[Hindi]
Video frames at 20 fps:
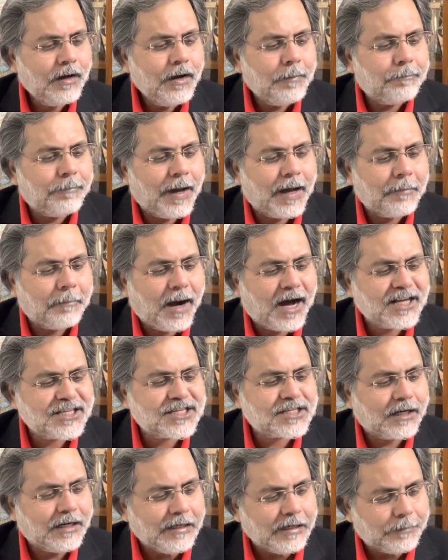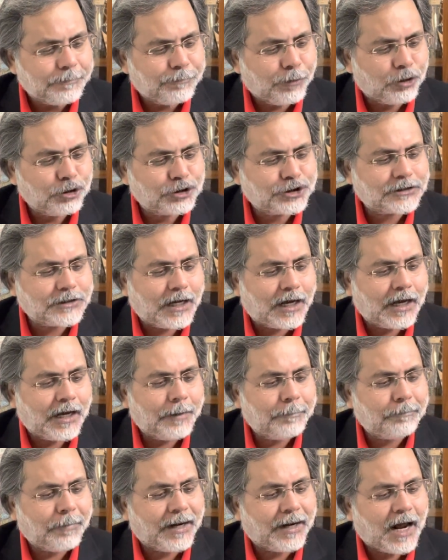बहमास लीक पहुंचता है
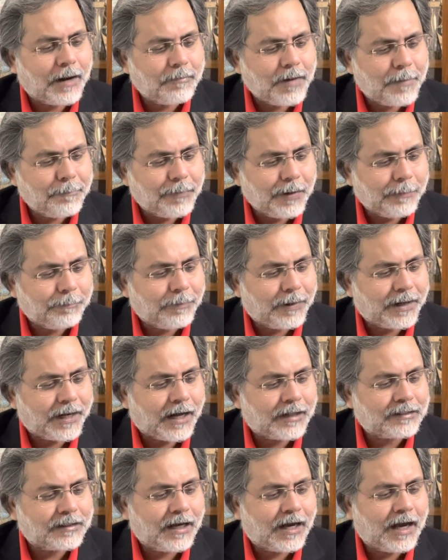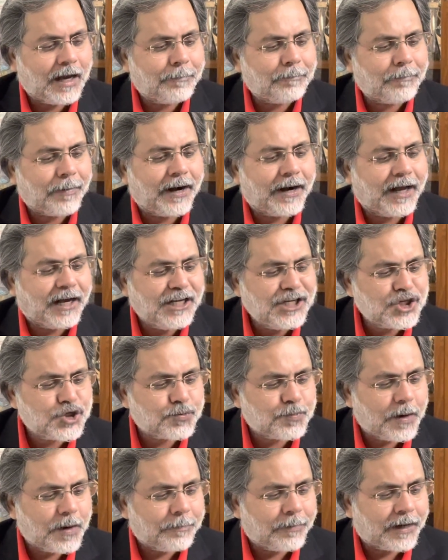पनामा पेपर आता है पैराडाइज
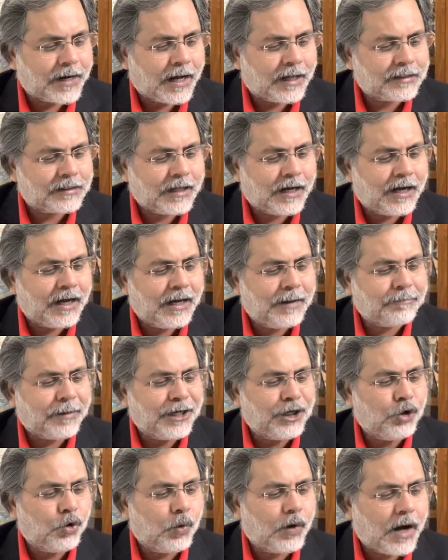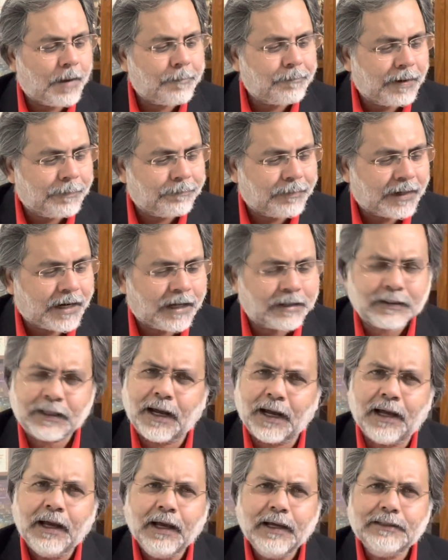पेपर आता है पंडोरा पेपर आता
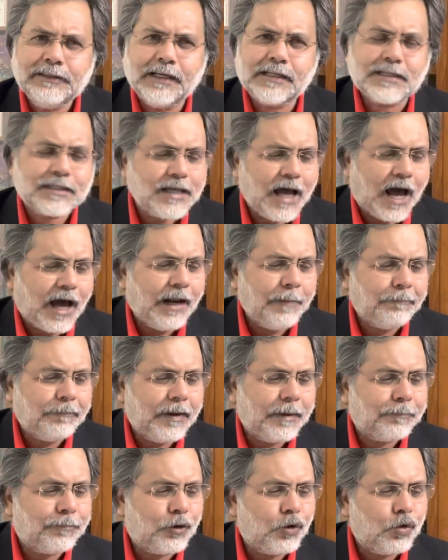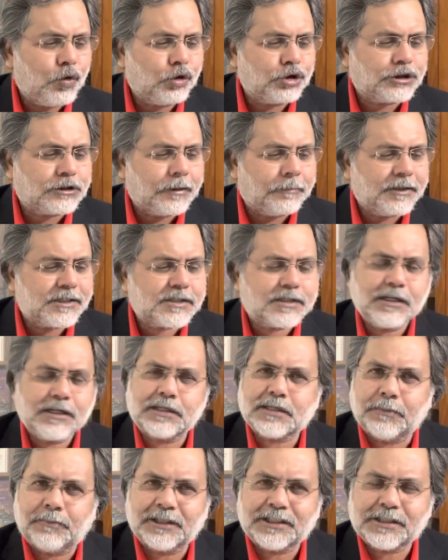है ये सारे पेपरों को समझते
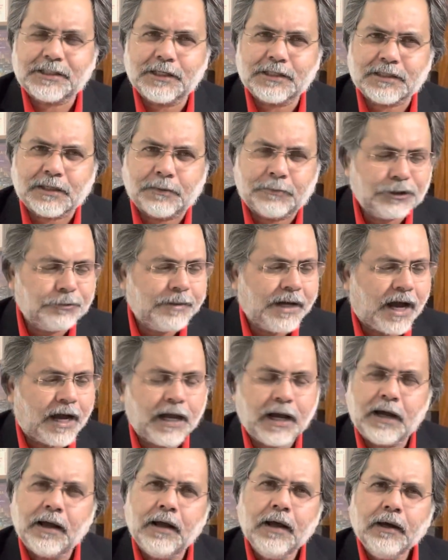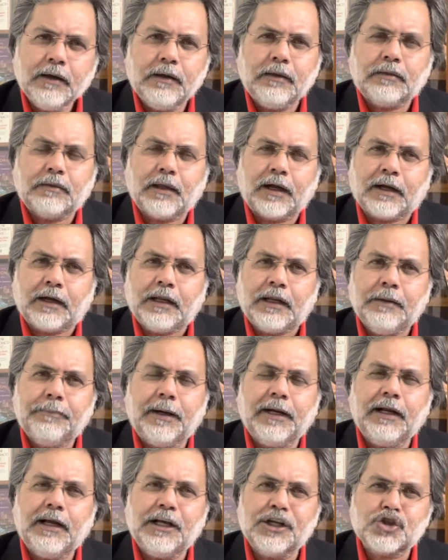समझते समझ में आया कि
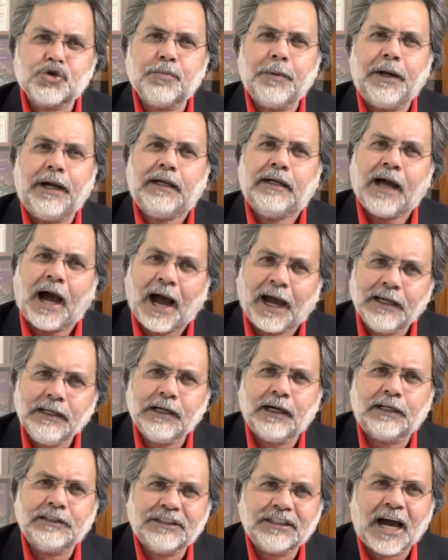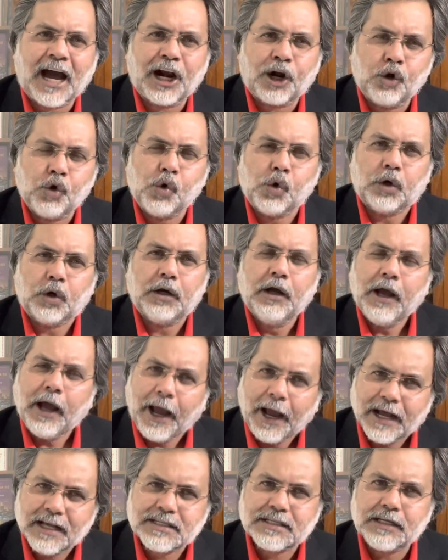तकरीबन इसमें ढाई हजार लोग
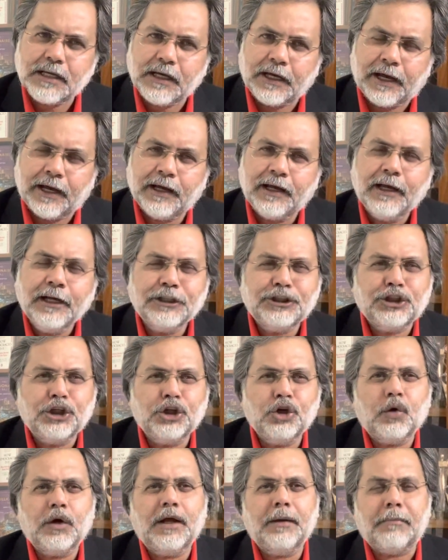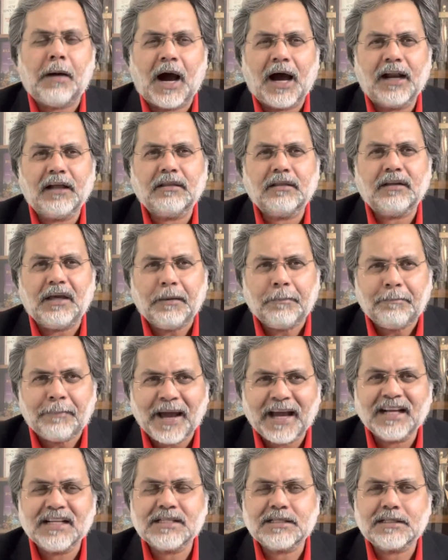ऐसे हैं जिन्होंने भारत के
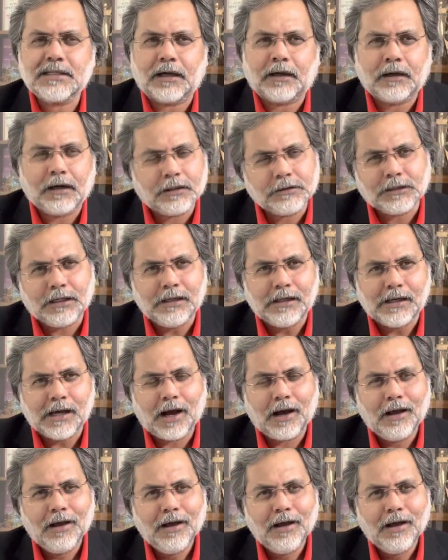बैंक से कर्ज लिया